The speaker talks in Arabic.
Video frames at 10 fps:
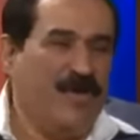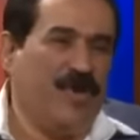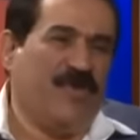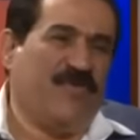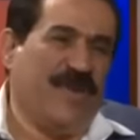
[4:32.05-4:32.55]

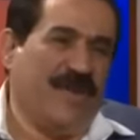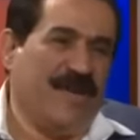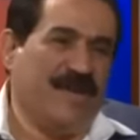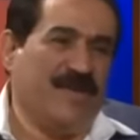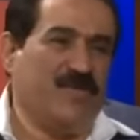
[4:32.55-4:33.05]

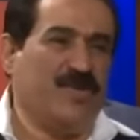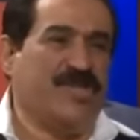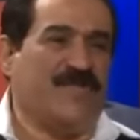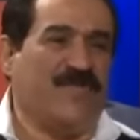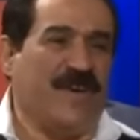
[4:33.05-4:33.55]
والفن
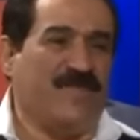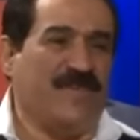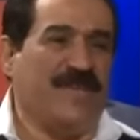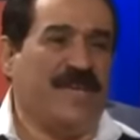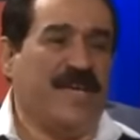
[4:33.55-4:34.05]

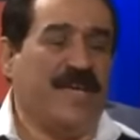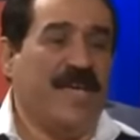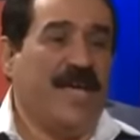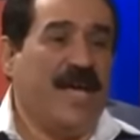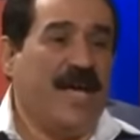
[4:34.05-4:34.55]
والشفافيه
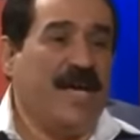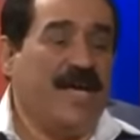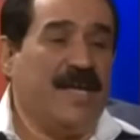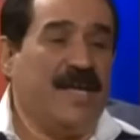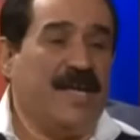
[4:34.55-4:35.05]
نعم
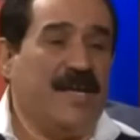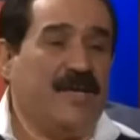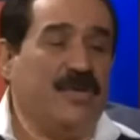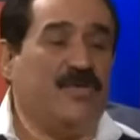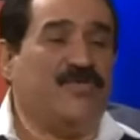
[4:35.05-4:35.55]

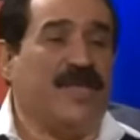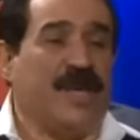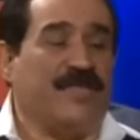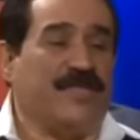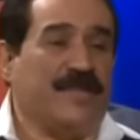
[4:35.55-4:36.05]

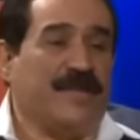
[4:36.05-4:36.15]
يفترض